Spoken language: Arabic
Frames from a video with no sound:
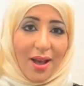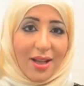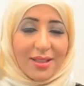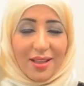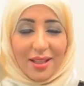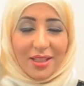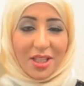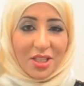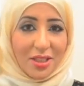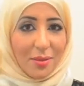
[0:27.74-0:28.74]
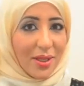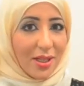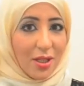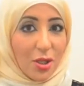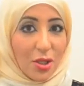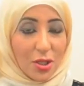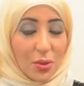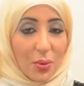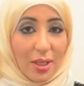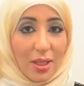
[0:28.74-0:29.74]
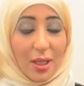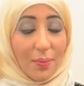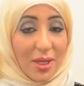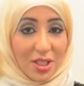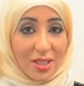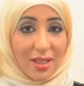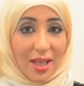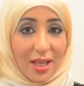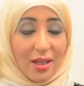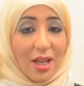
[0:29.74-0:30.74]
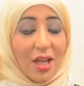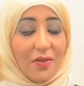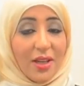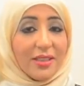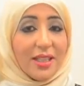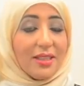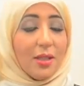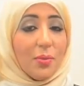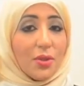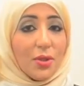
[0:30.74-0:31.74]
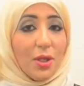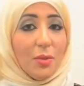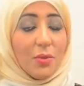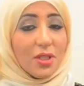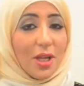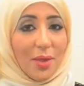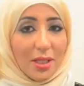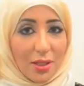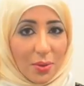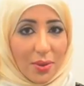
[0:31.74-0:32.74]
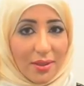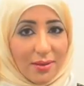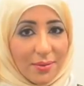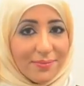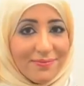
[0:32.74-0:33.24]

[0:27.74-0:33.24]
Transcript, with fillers: حاصلة على درجة البكالوريوس والماجستير في هندسة البترول من جامعة الكويت